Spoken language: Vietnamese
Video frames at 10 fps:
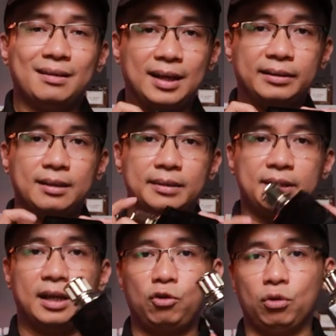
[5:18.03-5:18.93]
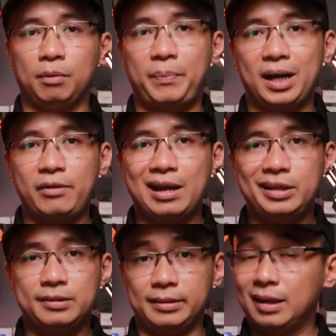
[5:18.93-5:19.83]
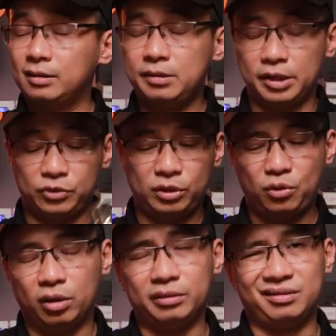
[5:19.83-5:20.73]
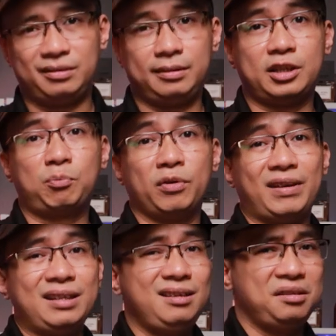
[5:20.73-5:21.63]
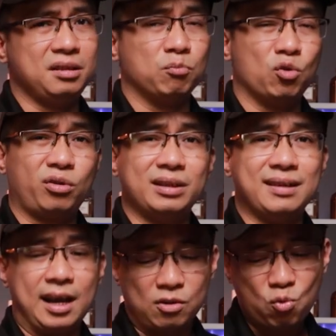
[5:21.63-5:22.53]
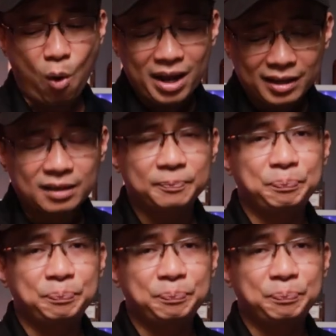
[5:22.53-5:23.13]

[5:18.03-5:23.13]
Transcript: Đáng tiếc là chai của Paris Alice thì đã ngừng sản xuất, còn Double Vanille thì một cái giá nó quá là đắt.